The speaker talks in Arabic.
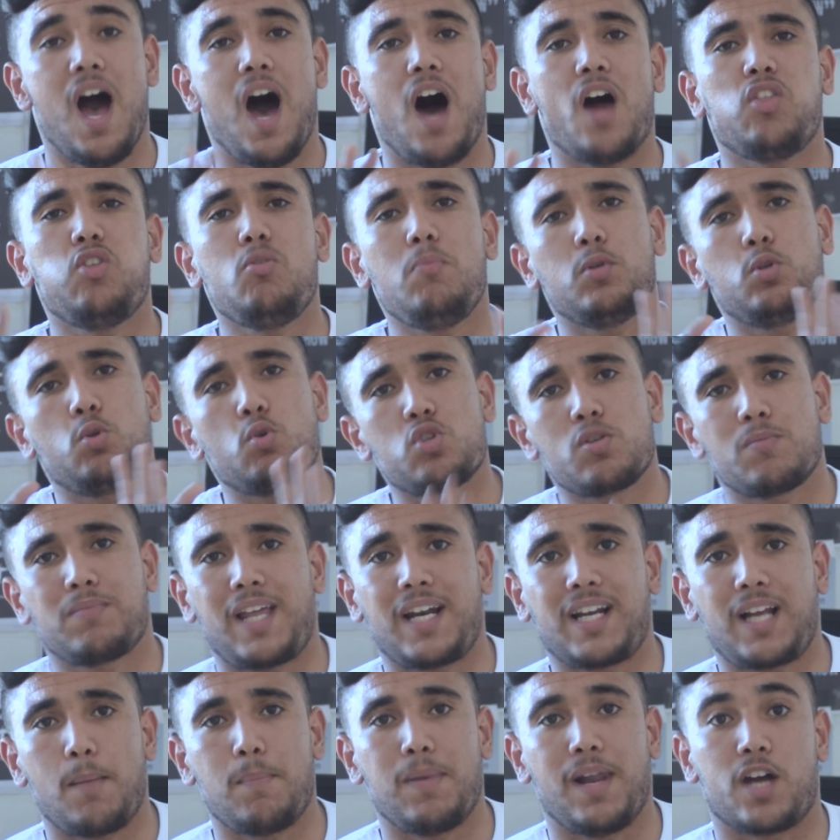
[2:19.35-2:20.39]
هذوما دروس
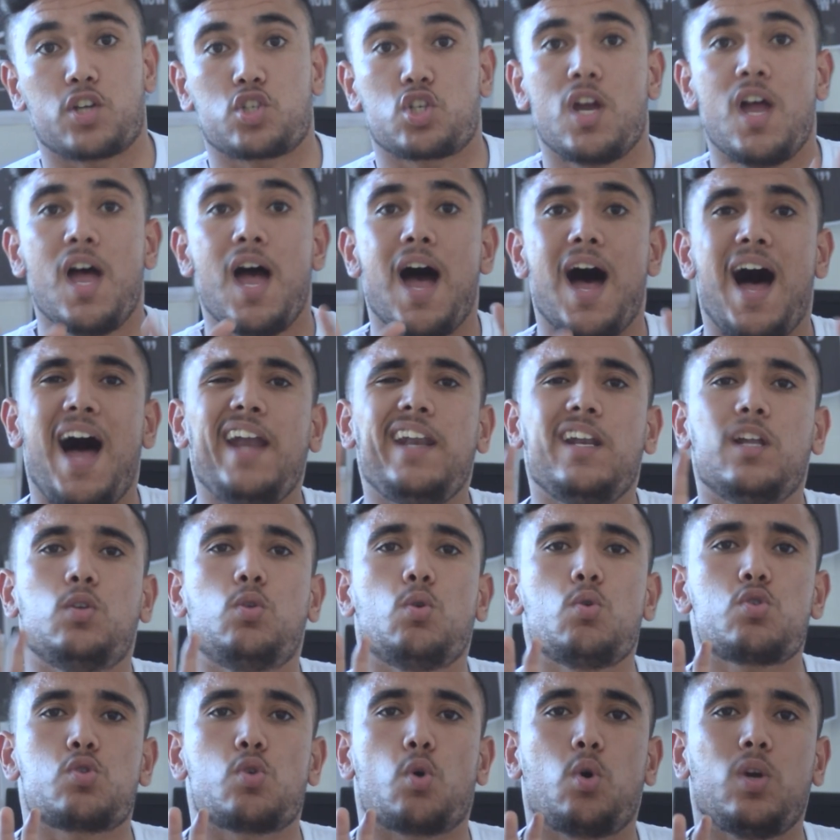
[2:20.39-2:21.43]
نتاع الكابلاج عندنا
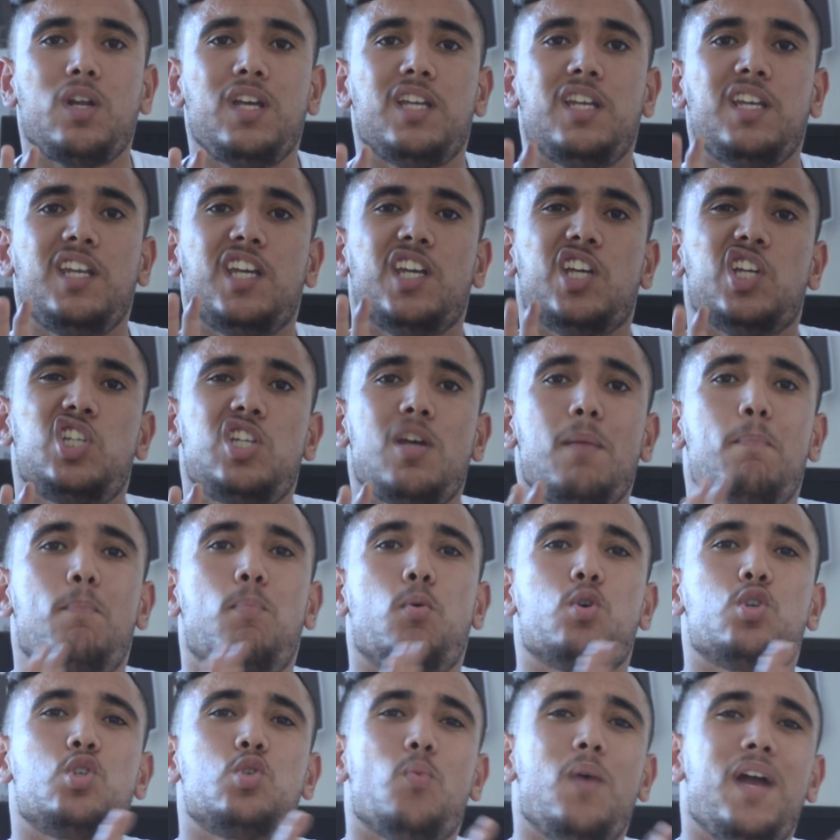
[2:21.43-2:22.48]
دروس اخرين
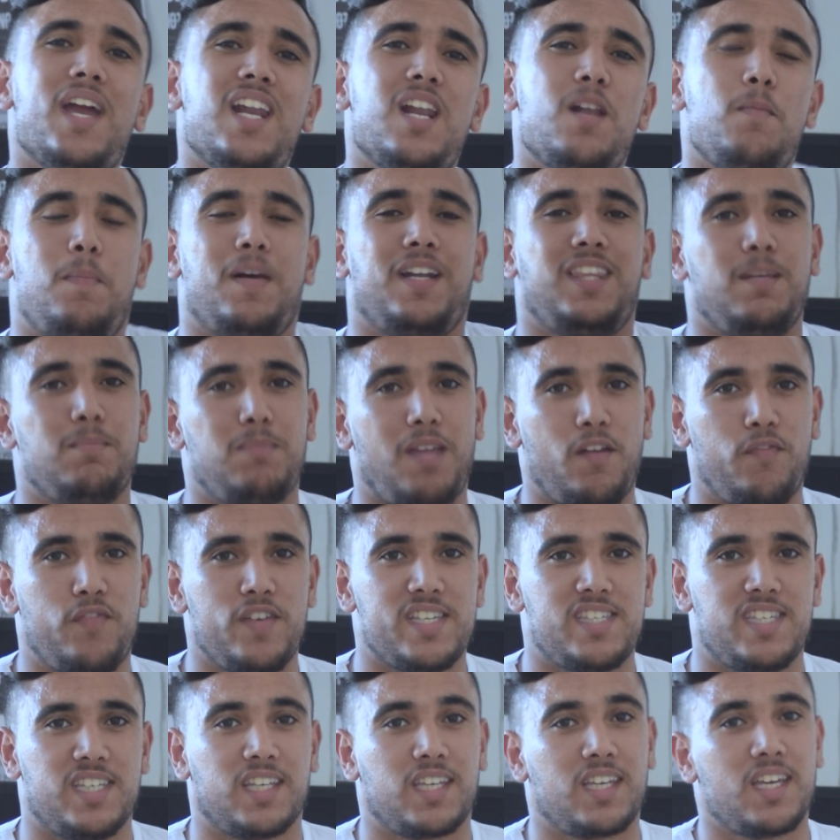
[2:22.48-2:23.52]
يشبهوا شويه للبارتي نتاع
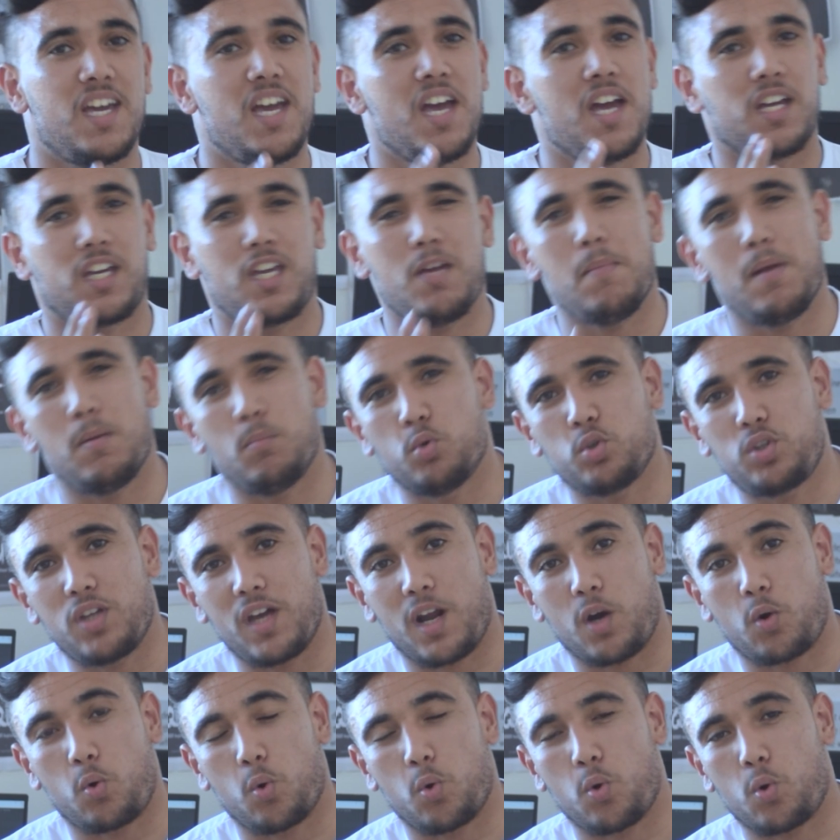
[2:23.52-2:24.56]
الفيزيك كيما
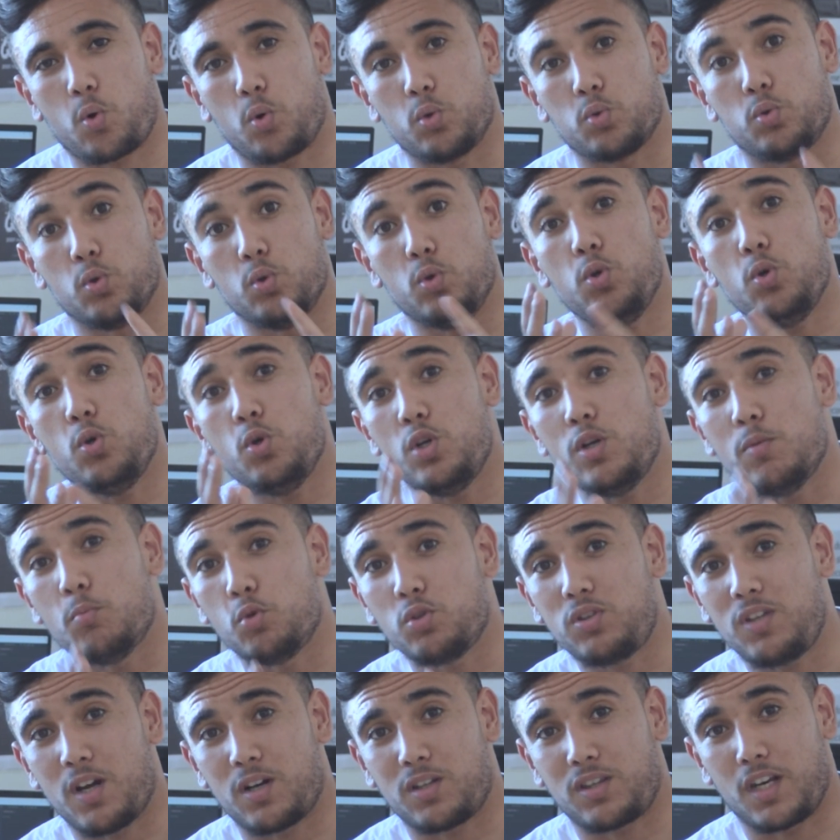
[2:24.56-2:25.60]
الموتير كورو كونتينيو لي
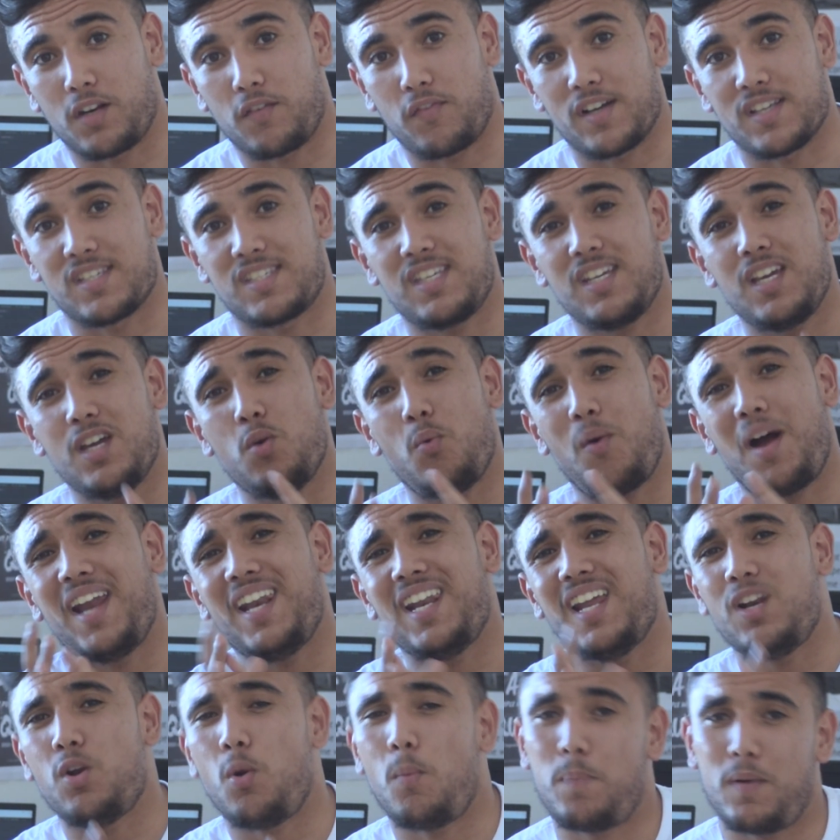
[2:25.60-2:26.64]
موتير تريفازي
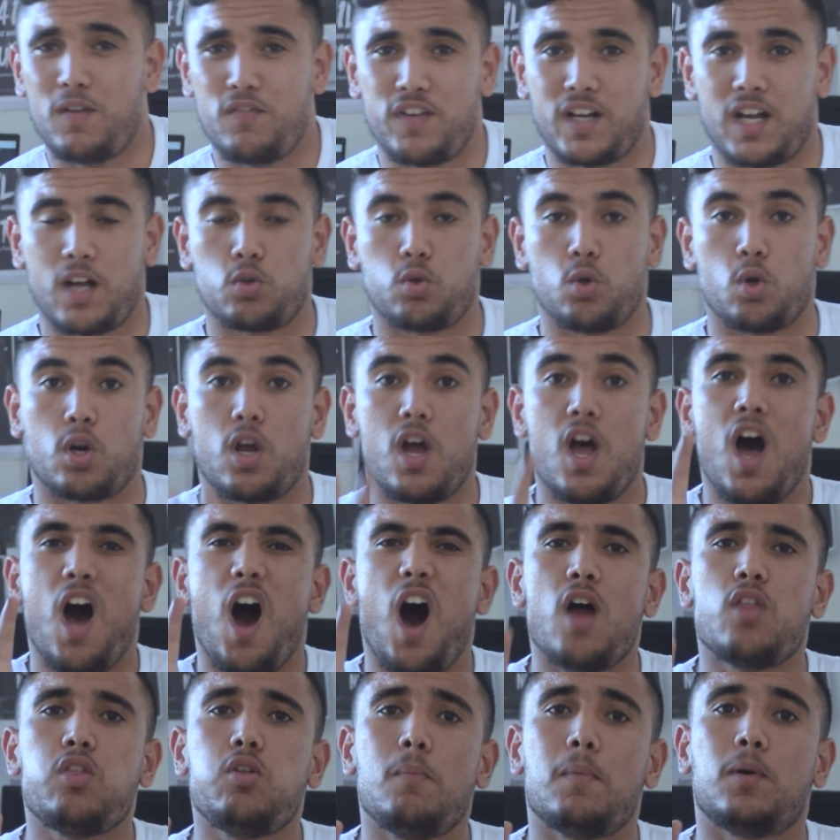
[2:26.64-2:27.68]
وعندنا لومبليفيكاتور
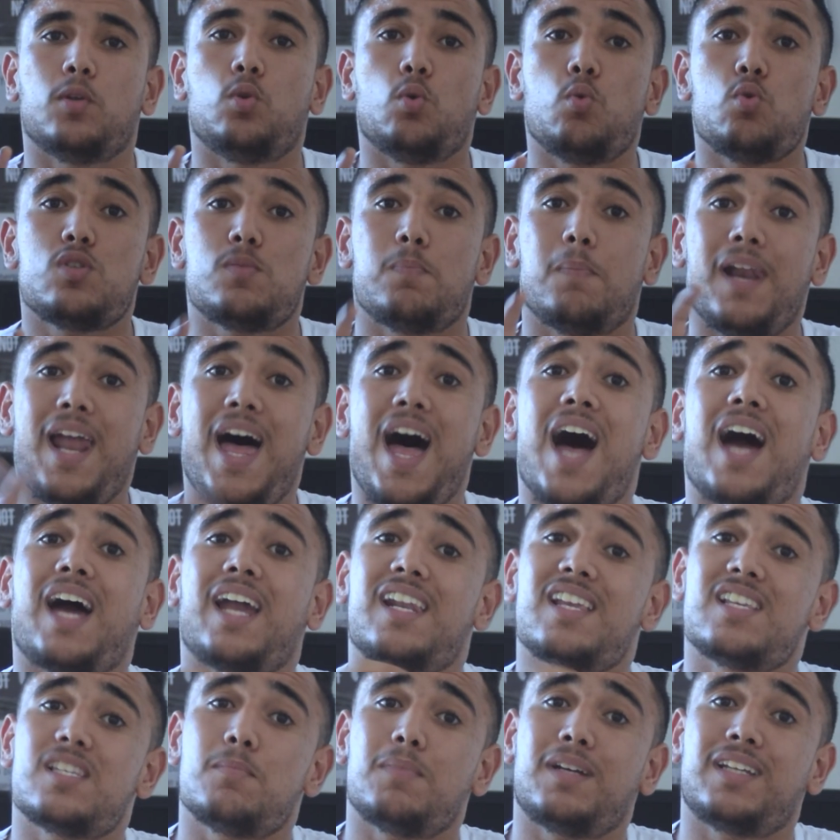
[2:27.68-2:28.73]
هذوما دروس بالحق
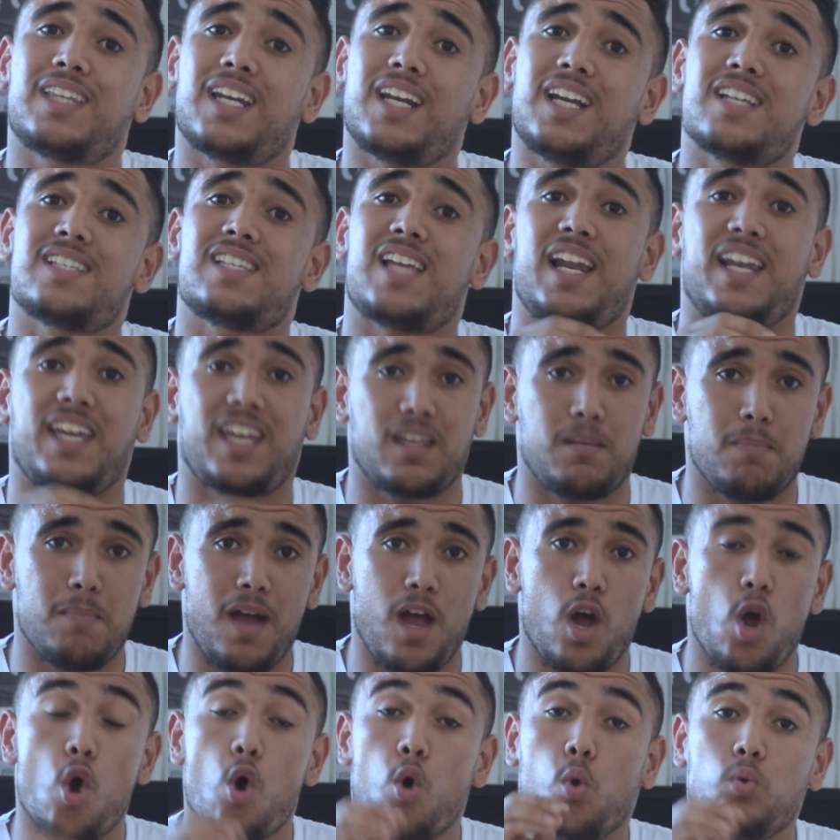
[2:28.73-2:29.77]
لازمك تركز على
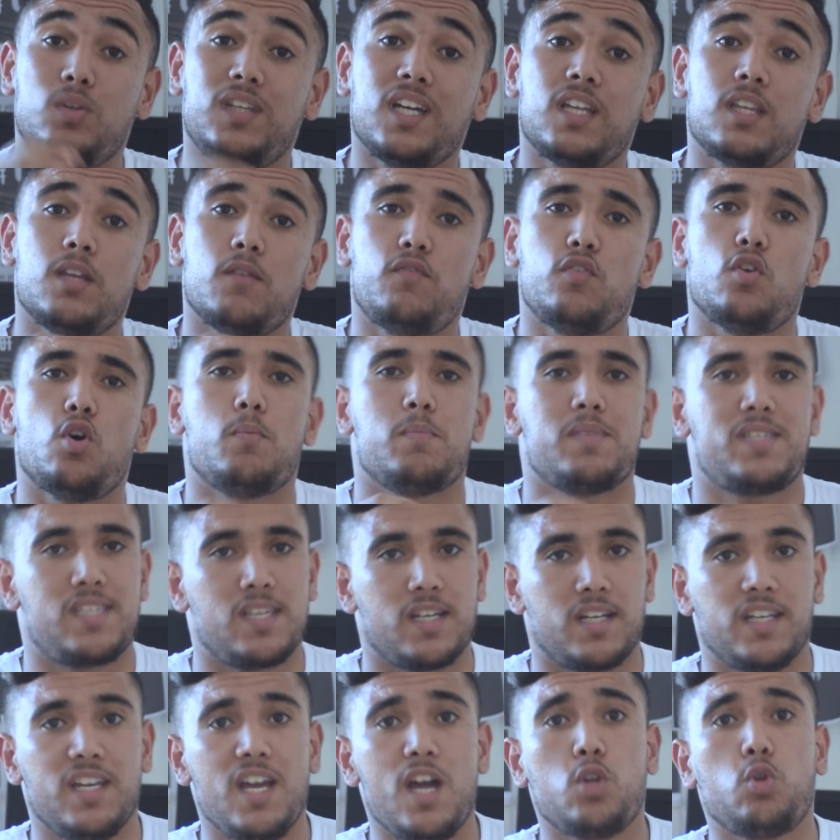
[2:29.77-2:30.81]
الخدمه وتخدم فيهم
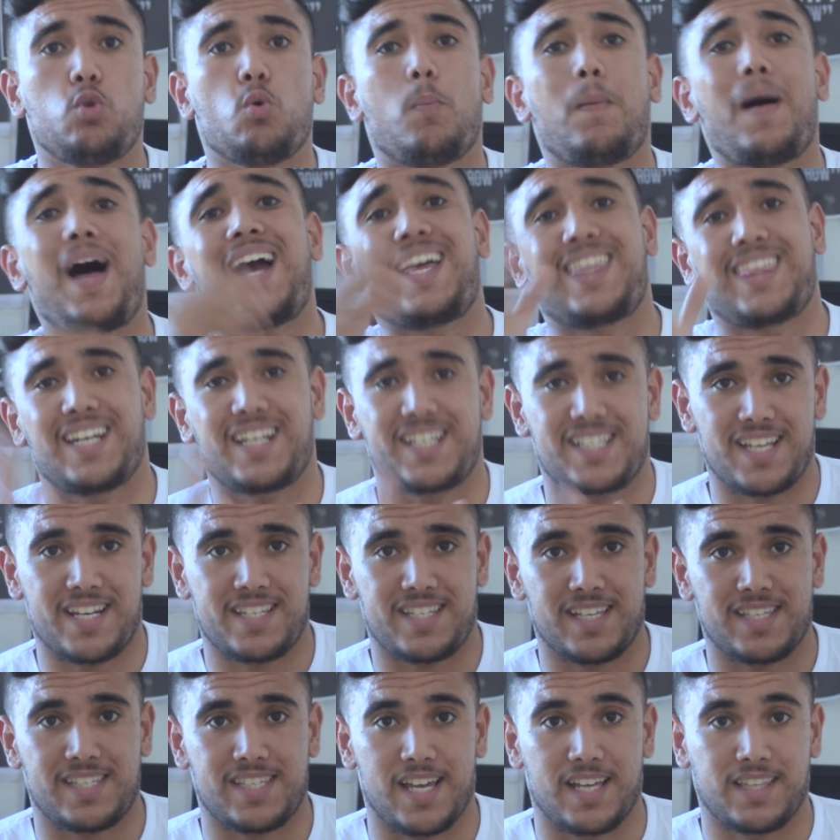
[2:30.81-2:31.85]
السريات وباكثر
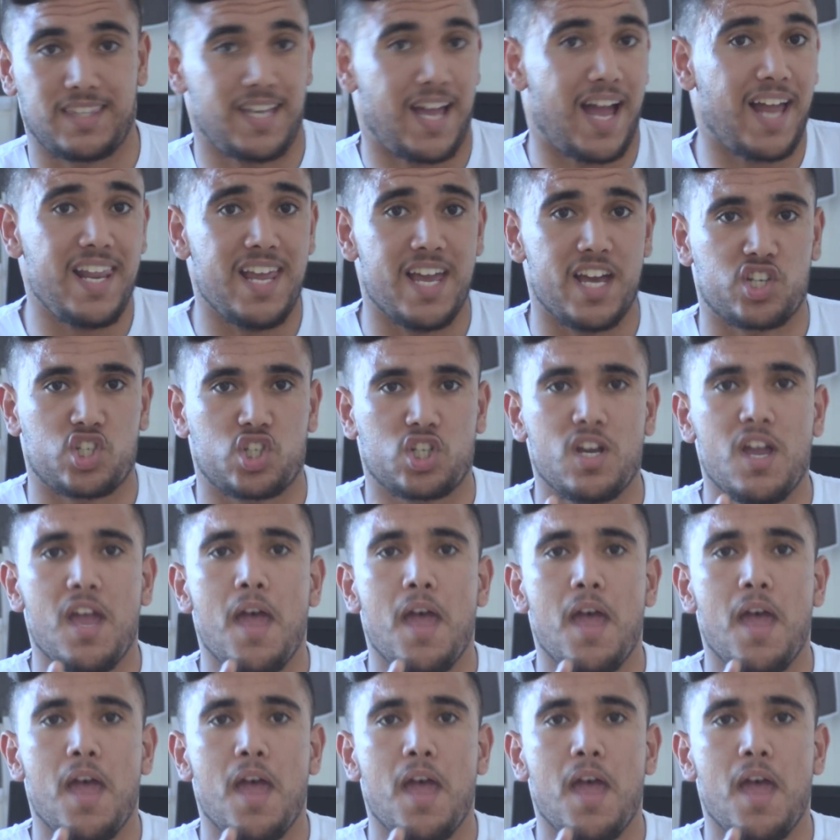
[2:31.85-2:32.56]
اكزرسيسات علاش